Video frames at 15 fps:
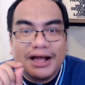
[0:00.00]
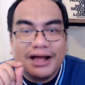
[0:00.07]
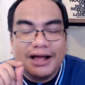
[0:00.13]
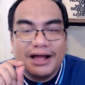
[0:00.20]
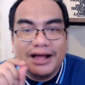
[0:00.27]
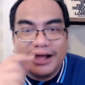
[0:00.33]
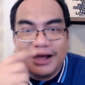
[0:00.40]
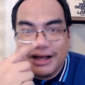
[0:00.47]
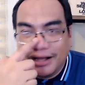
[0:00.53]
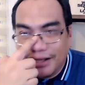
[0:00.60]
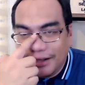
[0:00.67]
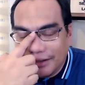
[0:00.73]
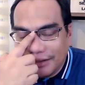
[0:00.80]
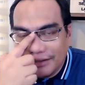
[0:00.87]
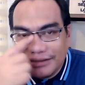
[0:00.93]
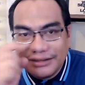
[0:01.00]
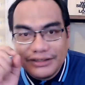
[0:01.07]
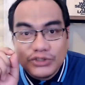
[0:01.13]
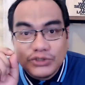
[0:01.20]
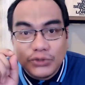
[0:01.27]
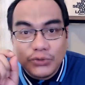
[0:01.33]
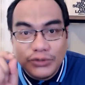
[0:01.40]
uh,
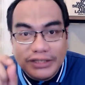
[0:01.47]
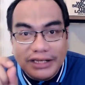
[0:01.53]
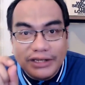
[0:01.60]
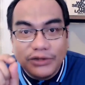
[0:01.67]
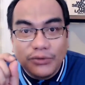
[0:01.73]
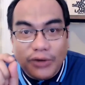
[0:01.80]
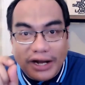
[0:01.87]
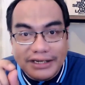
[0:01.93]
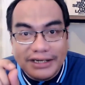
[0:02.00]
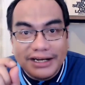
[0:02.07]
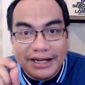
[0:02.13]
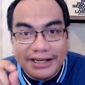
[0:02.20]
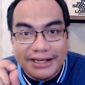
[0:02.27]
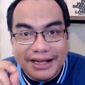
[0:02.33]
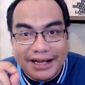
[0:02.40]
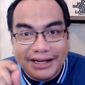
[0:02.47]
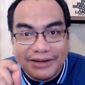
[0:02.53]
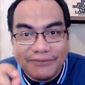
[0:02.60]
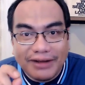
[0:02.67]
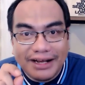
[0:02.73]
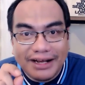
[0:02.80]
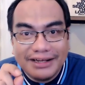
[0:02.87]
sundin yung kanilang
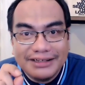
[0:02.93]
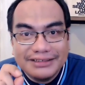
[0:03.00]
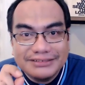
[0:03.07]
ginagawa.